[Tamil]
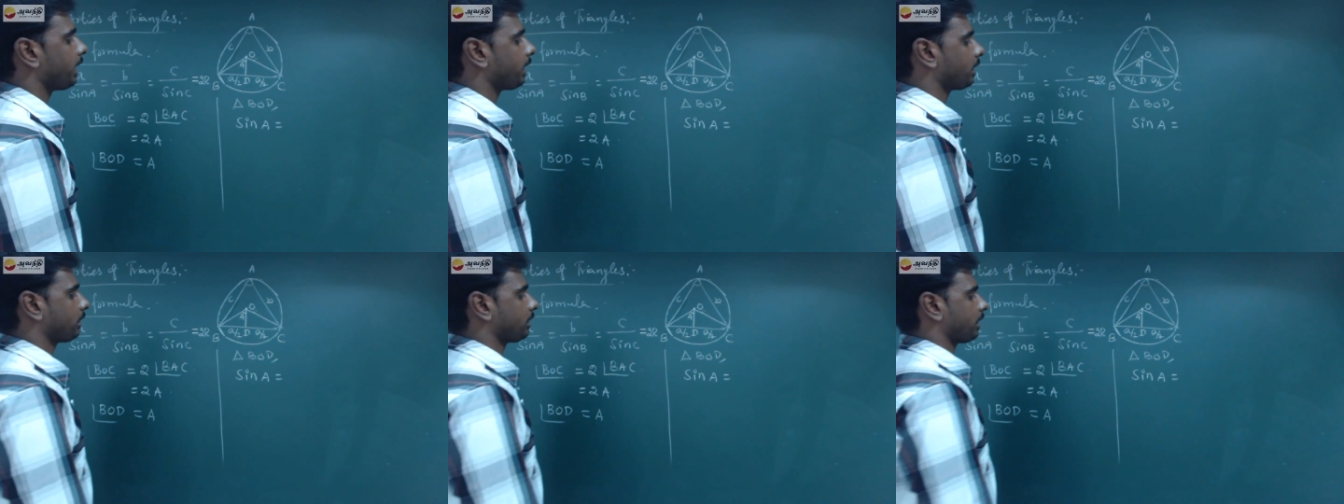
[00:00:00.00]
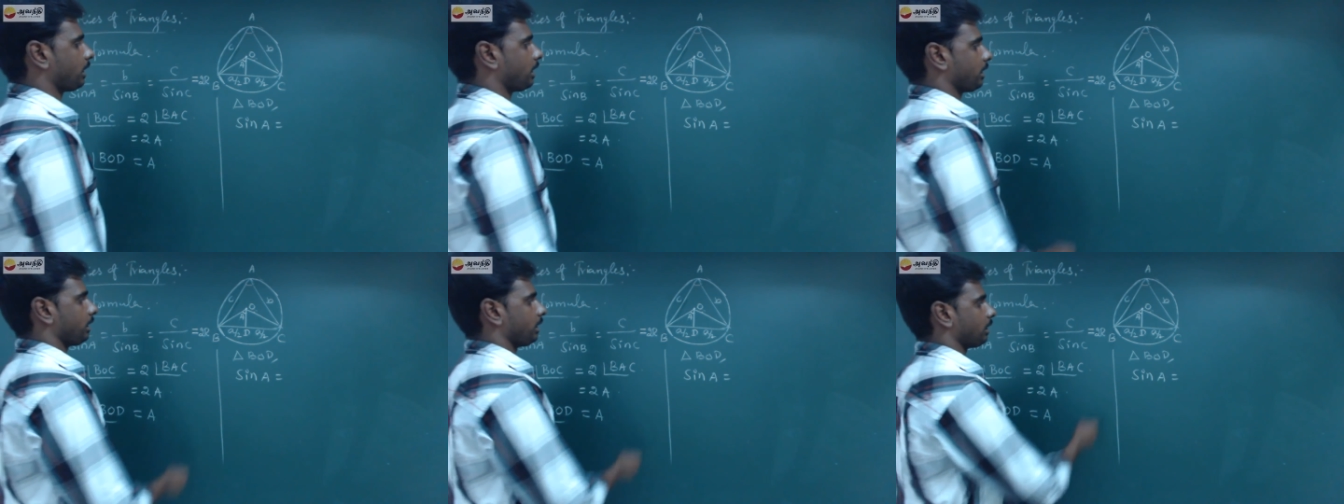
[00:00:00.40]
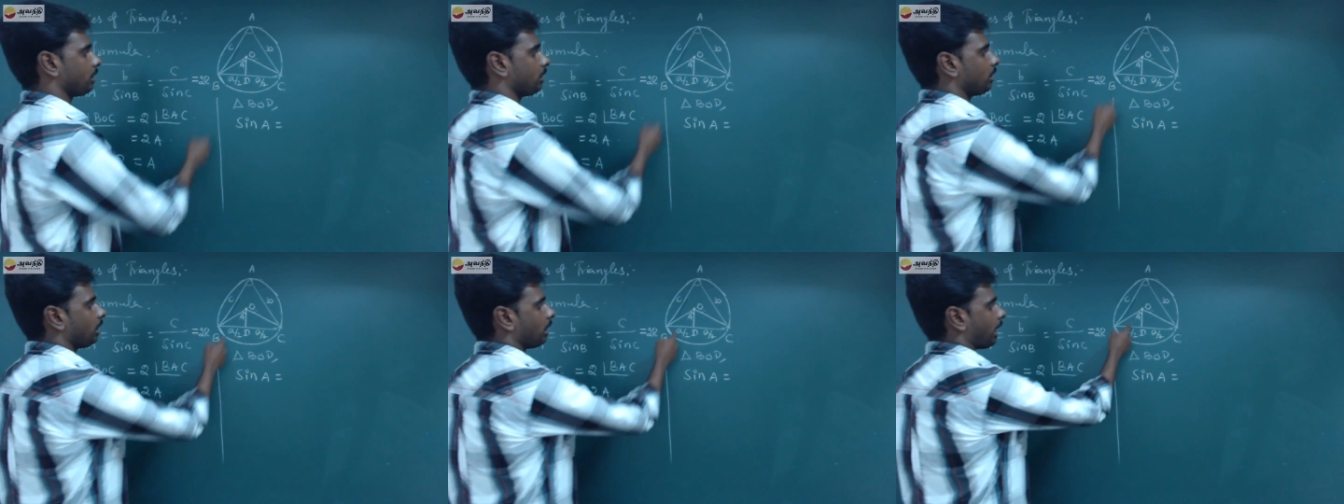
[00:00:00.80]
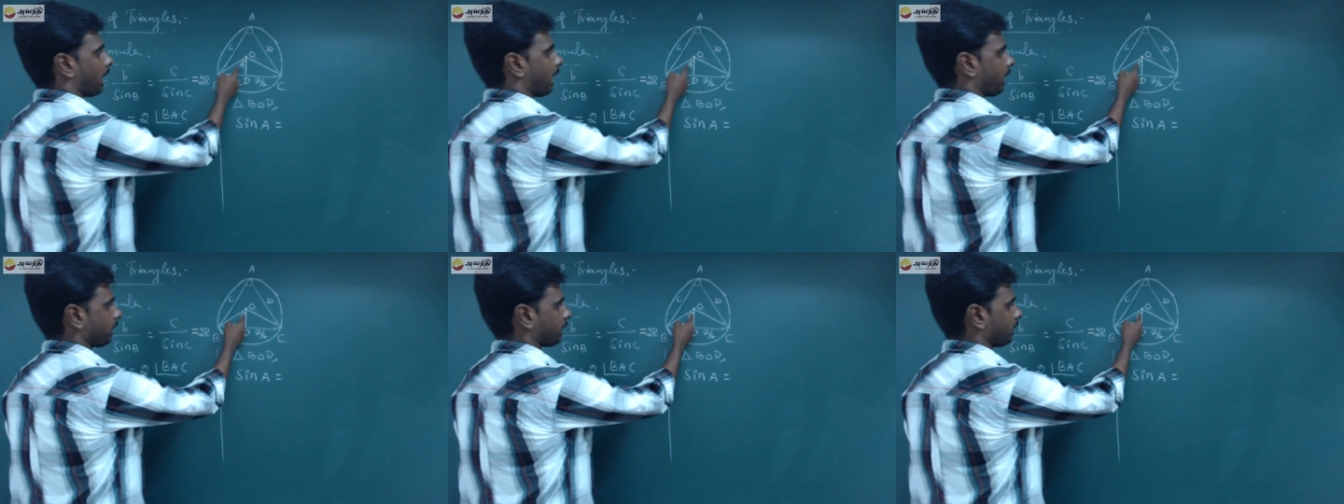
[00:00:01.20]
ஏங்கிறது என்னது
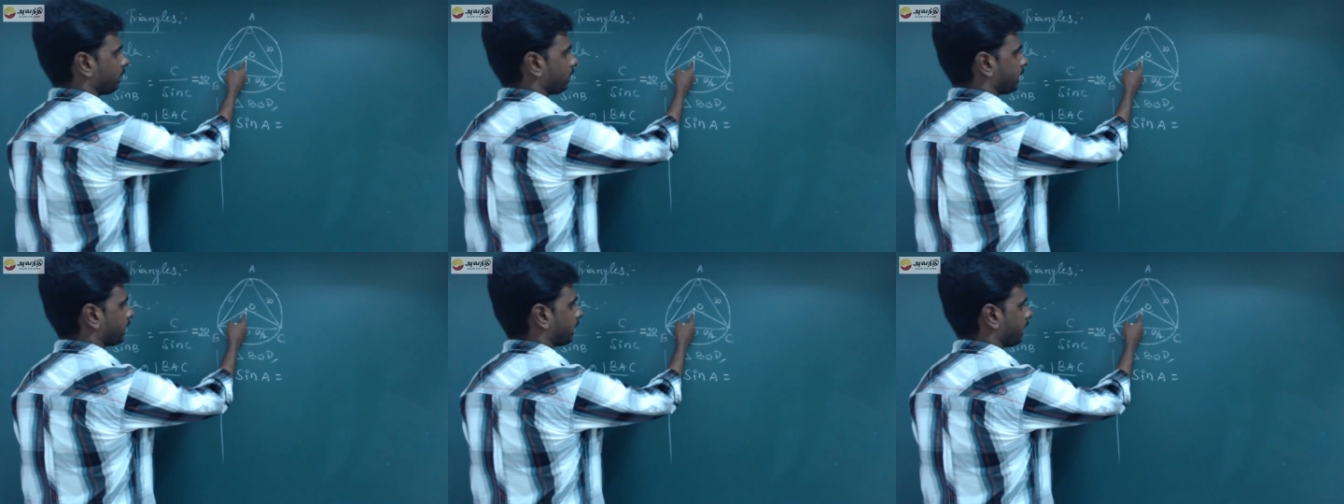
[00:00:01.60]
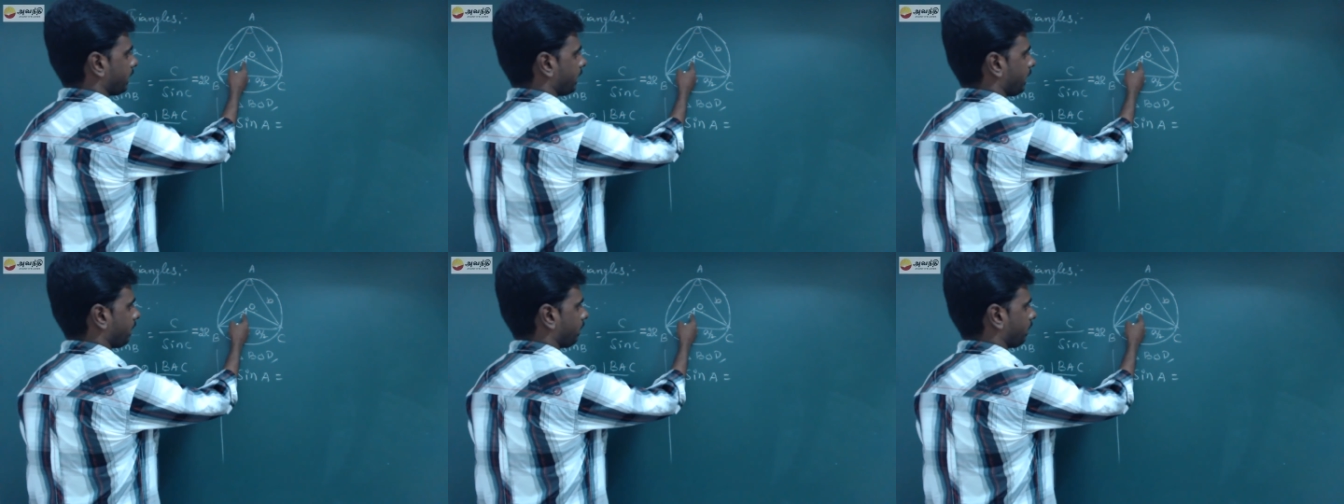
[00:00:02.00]
ஆங்கிள் இங்கே ஏ